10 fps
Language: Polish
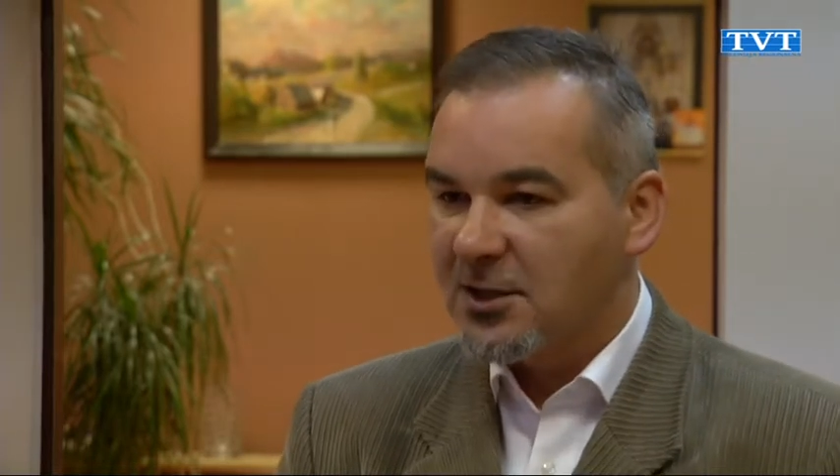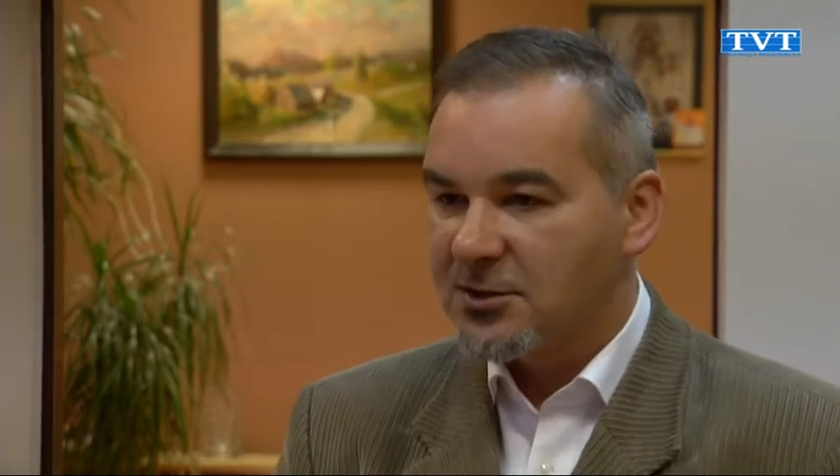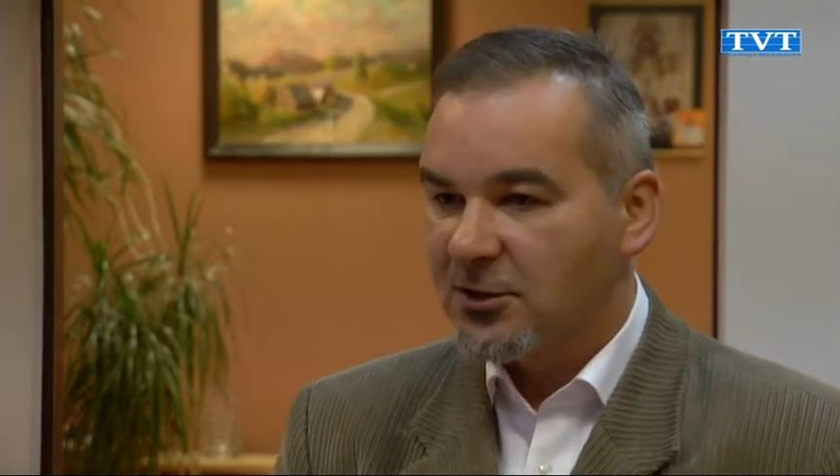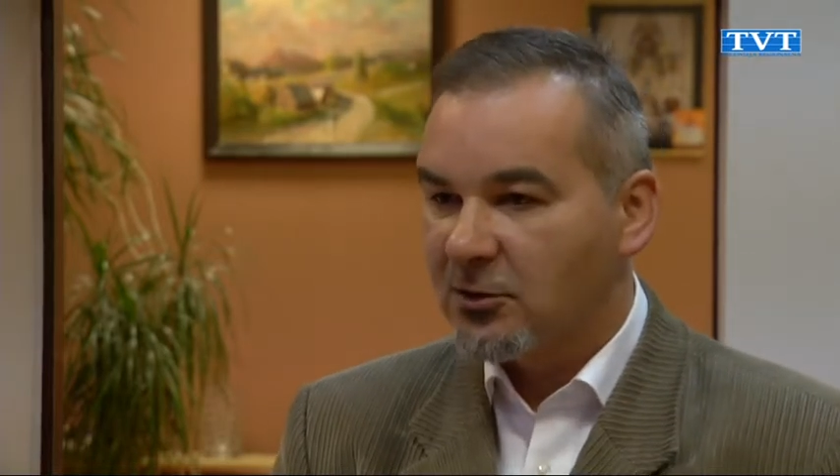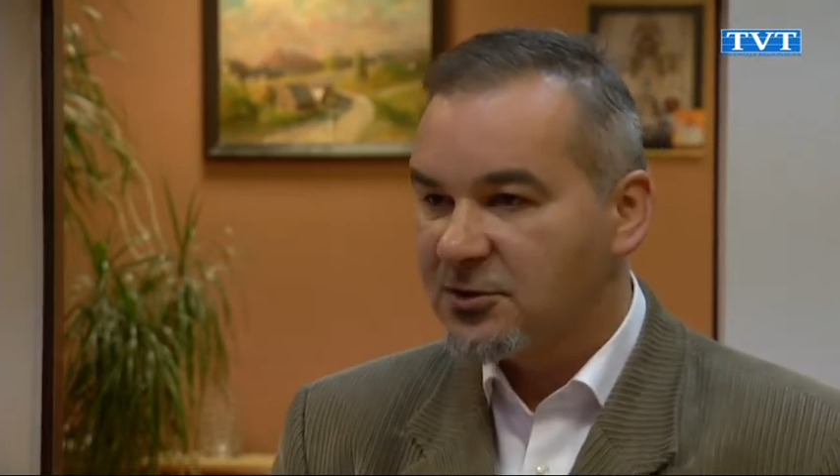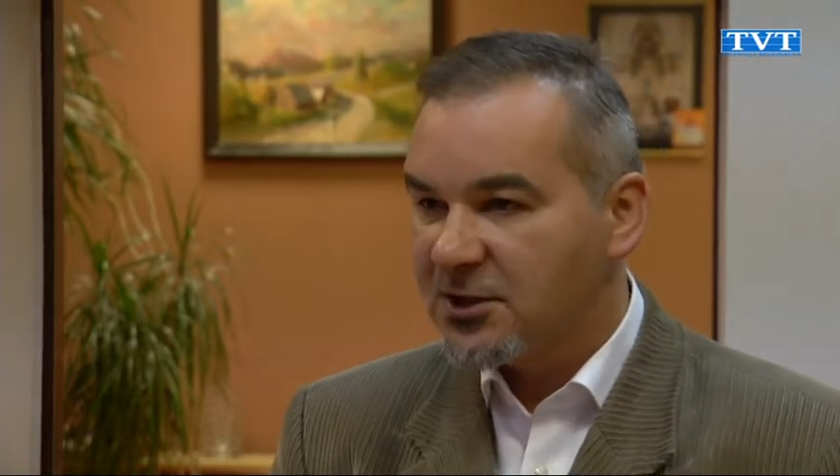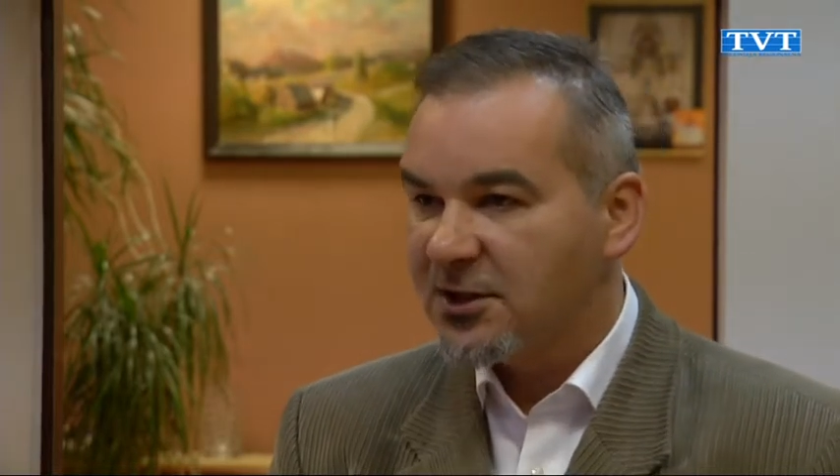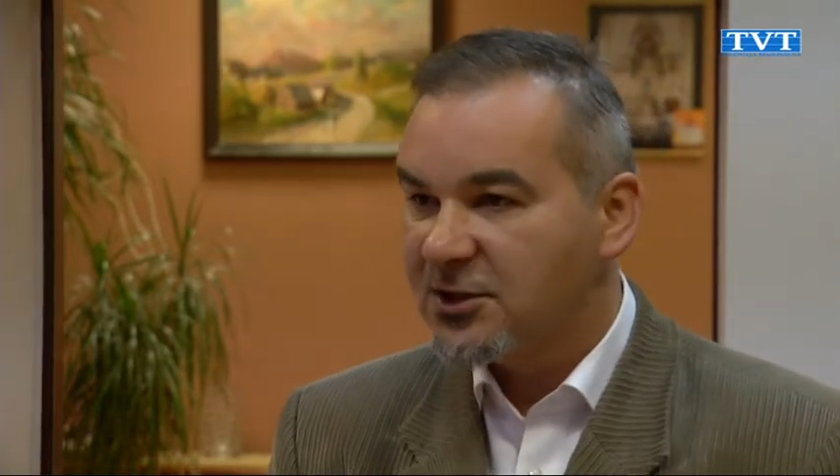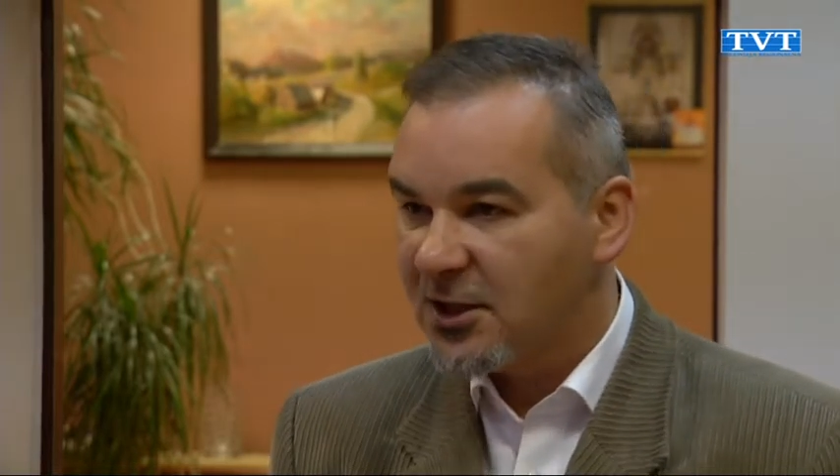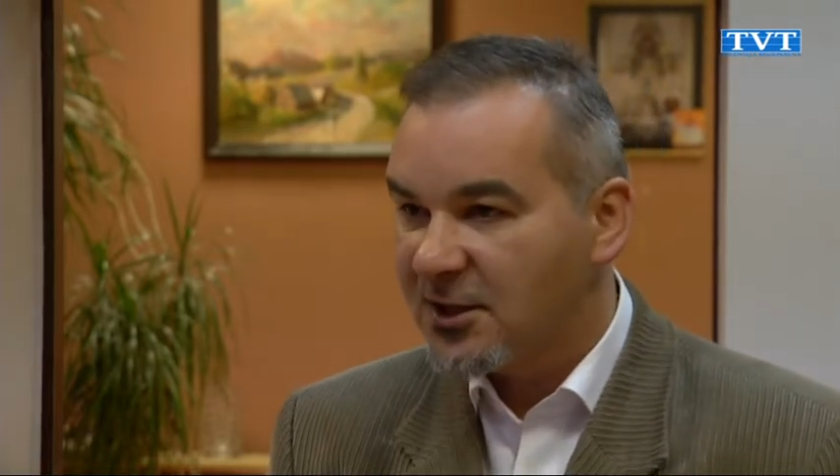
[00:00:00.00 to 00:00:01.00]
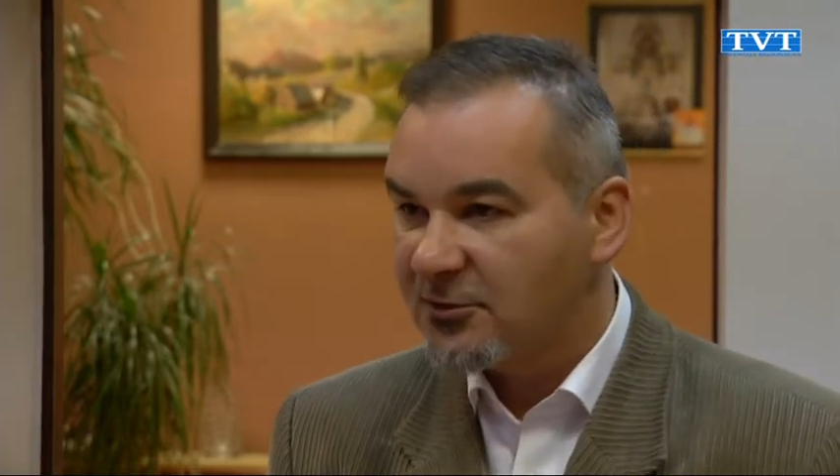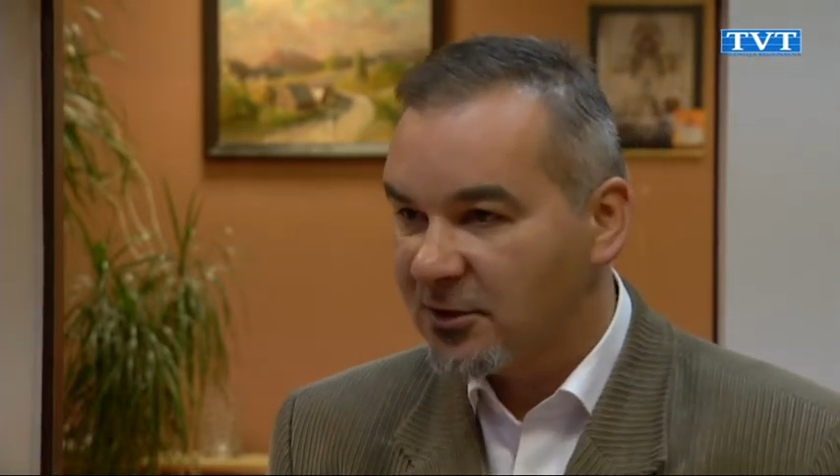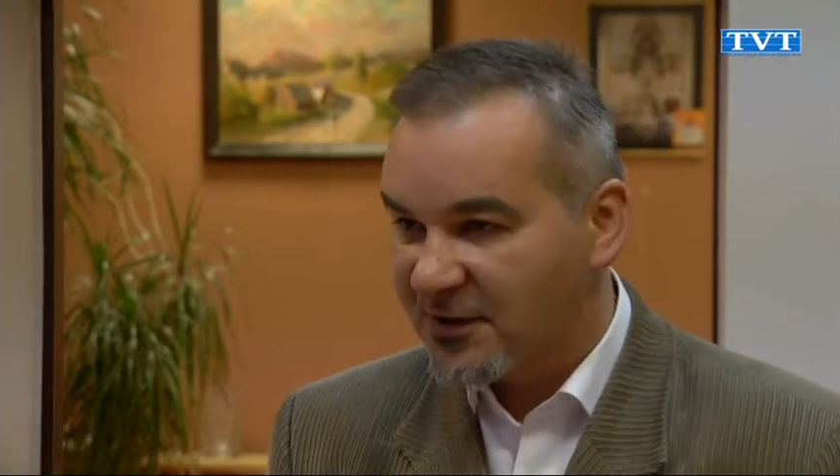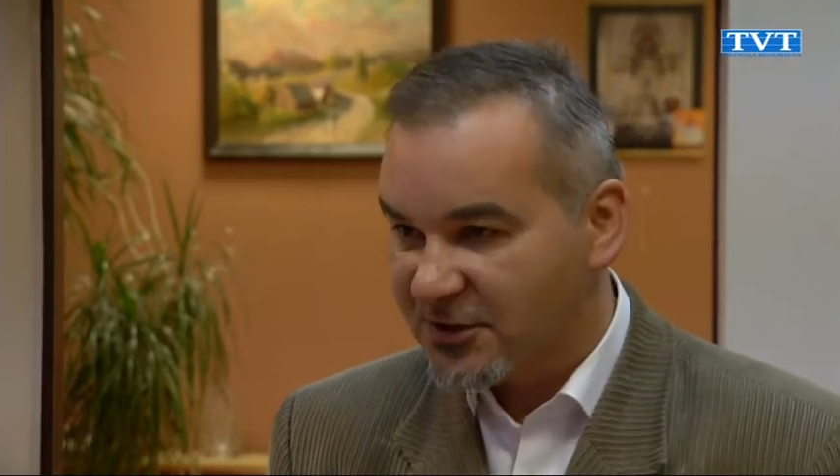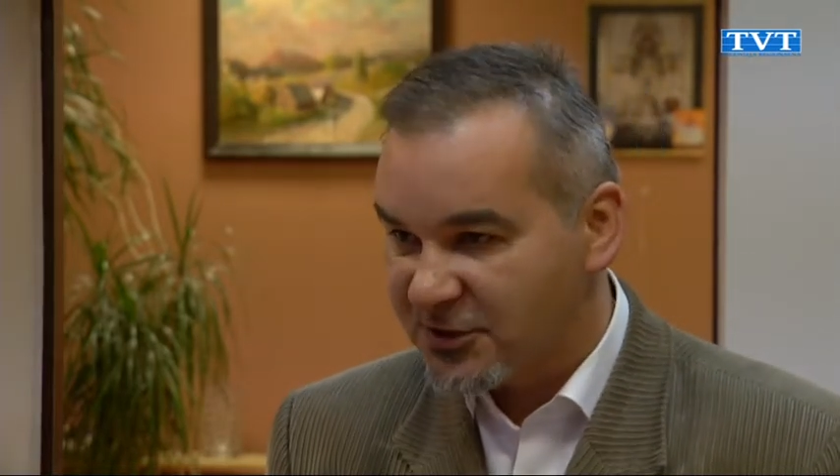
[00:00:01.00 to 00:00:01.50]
że dokończenie zieleni to 20